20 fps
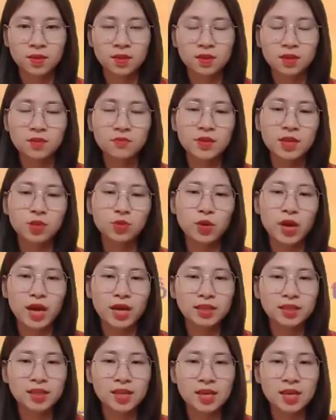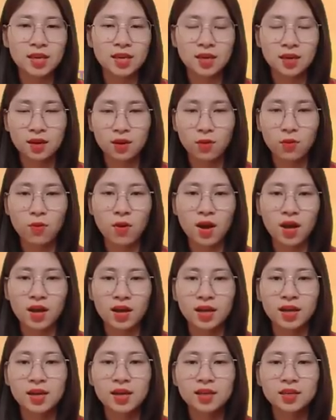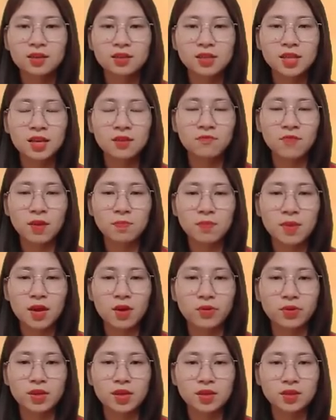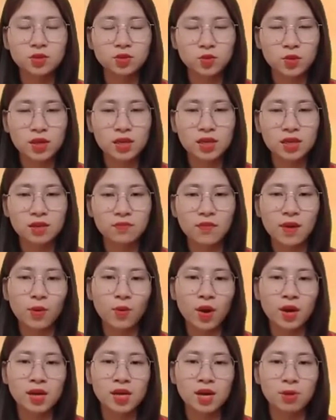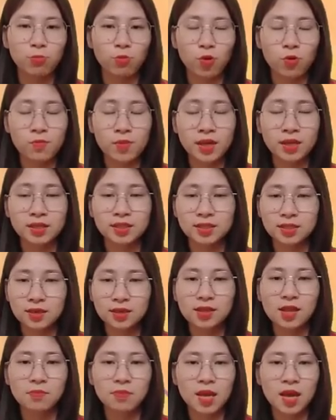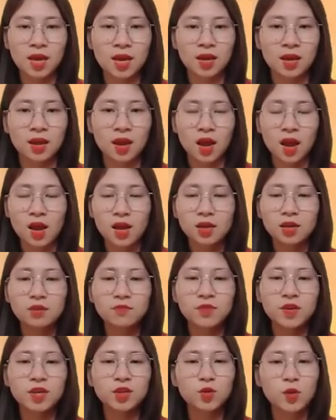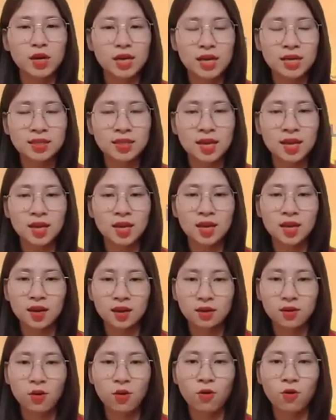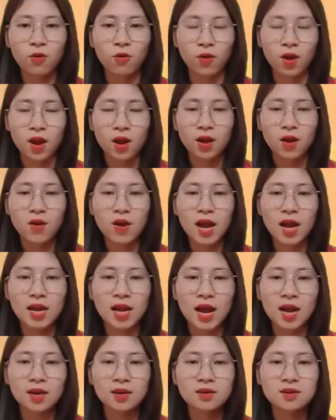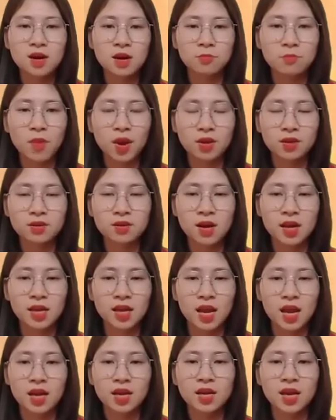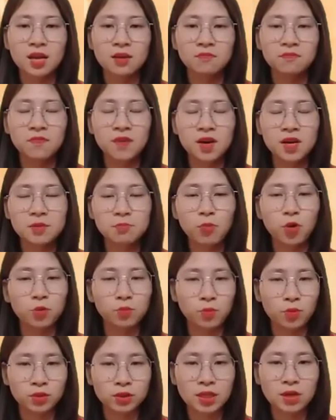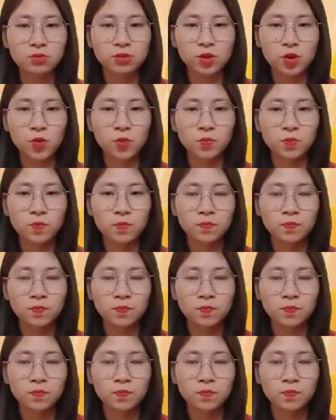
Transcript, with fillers: Tử vi tuổi Ất Tỵ, Hỏa, tự tin phát biểu những suy nghĩ và quan điểm của mình trước tập thể. Tử vi tuổi Đinh Tỵ, Thổ, có khả năng hướng mọi người đến với một mục tiêu chung.